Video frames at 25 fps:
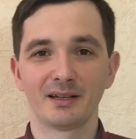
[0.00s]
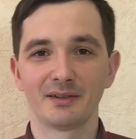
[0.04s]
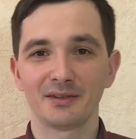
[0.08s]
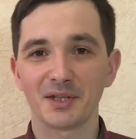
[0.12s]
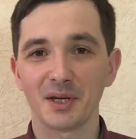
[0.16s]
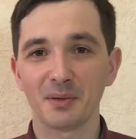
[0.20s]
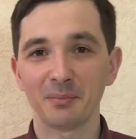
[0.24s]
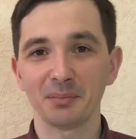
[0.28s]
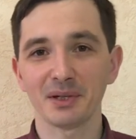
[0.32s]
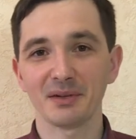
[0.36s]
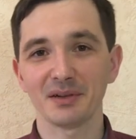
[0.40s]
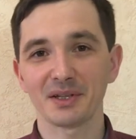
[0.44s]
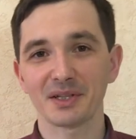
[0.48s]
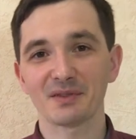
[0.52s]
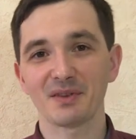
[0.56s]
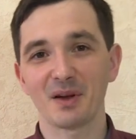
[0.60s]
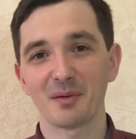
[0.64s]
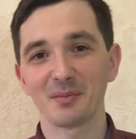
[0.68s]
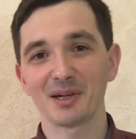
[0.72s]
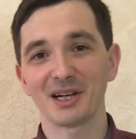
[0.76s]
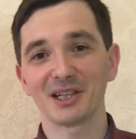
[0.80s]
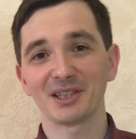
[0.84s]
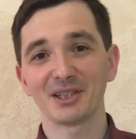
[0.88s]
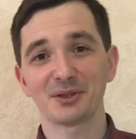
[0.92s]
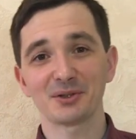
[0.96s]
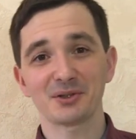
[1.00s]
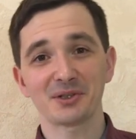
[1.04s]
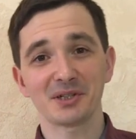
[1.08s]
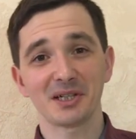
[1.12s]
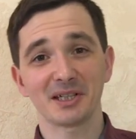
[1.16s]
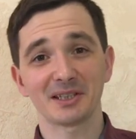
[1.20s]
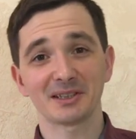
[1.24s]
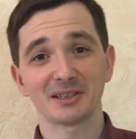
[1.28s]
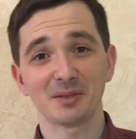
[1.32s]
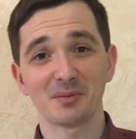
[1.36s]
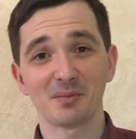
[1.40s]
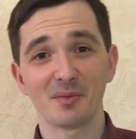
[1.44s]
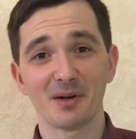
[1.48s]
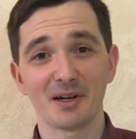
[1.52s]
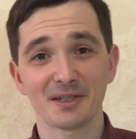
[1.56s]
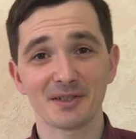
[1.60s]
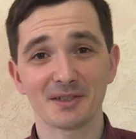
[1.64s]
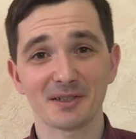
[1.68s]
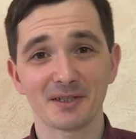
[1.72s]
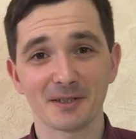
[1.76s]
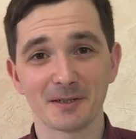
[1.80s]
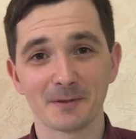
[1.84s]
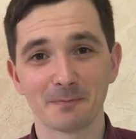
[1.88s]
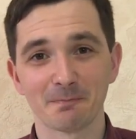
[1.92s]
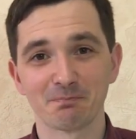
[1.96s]
Всем привет, с вами канал
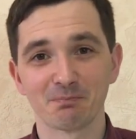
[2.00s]
Техномастер.